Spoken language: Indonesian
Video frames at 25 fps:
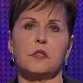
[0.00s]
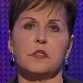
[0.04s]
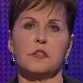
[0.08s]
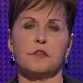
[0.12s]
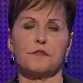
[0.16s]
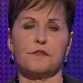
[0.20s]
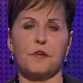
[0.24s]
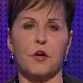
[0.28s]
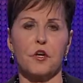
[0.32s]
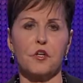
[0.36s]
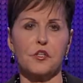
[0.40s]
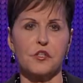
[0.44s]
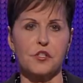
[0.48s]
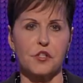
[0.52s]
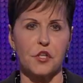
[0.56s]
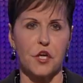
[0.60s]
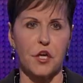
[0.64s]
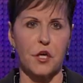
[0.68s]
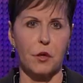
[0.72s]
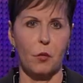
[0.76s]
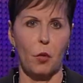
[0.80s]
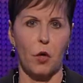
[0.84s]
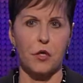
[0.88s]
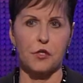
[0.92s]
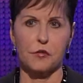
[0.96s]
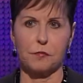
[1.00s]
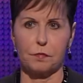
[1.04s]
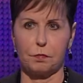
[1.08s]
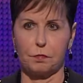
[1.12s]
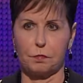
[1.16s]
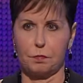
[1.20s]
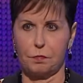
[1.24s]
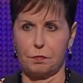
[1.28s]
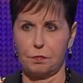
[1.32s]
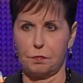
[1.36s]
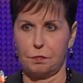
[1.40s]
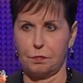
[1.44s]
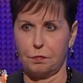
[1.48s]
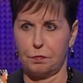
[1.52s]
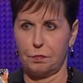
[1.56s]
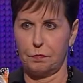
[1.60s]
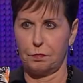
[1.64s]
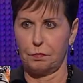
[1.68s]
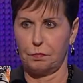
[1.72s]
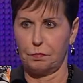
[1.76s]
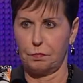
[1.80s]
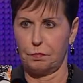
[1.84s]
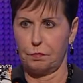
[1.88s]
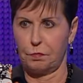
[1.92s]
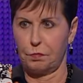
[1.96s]
hal pertama adalah
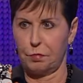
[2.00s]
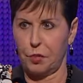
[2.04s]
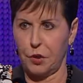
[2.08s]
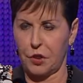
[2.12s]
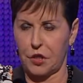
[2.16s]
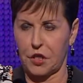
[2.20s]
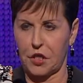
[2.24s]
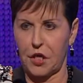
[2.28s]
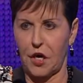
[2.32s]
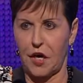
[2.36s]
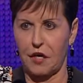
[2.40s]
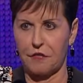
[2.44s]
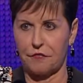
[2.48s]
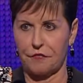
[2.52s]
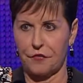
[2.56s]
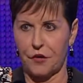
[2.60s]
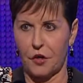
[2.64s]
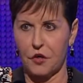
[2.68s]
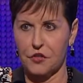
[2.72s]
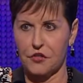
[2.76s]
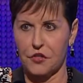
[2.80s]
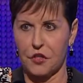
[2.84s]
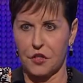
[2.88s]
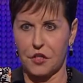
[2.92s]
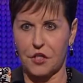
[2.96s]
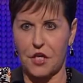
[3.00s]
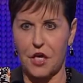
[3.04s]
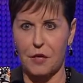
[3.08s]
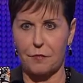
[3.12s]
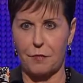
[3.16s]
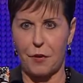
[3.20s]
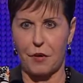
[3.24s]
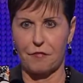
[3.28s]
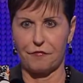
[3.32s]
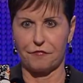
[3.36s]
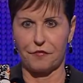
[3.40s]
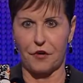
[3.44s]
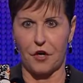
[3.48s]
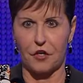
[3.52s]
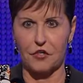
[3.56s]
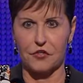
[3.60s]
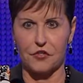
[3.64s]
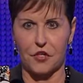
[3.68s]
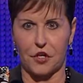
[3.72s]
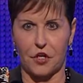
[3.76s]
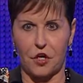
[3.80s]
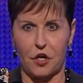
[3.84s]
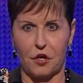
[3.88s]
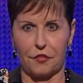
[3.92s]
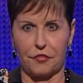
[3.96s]
utamakan Allah dan nomor satukan dia
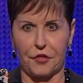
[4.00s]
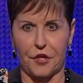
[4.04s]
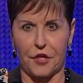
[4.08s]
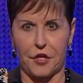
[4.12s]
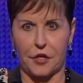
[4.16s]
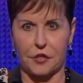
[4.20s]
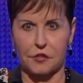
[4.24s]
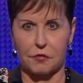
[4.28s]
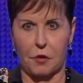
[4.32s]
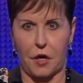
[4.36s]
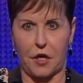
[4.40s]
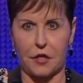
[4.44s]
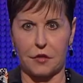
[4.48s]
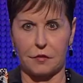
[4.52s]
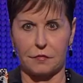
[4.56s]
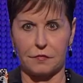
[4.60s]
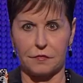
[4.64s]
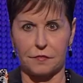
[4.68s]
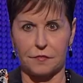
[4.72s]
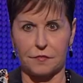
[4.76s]
dalam segalanya, benar?